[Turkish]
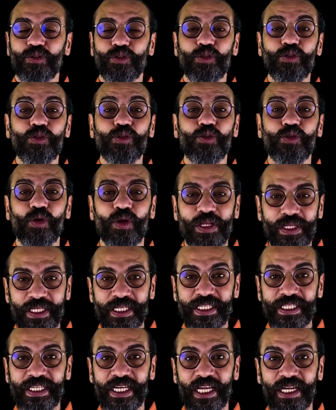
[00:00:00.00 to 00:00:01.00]
Çünkü
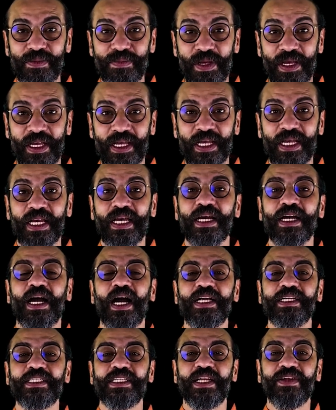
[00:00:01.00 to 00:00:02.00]
söylediğin kelime
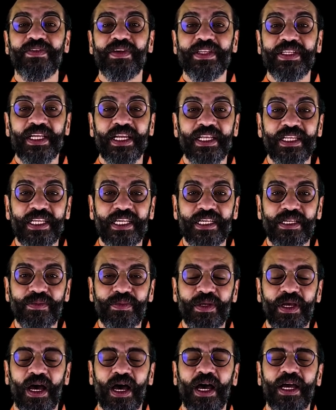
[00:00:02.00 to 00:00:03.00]
karşı taraf etkilediği
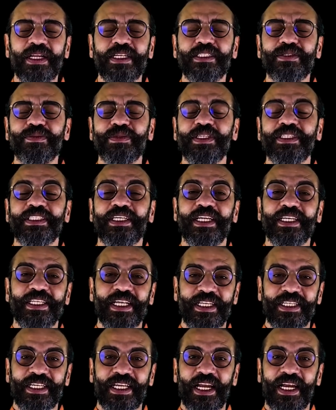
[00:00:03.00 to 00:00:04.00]
gibi aynı zamanda seni de
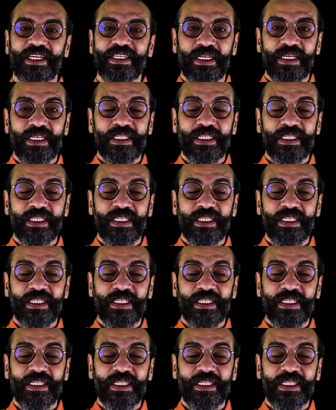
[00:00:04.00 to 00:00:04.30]
etkiler.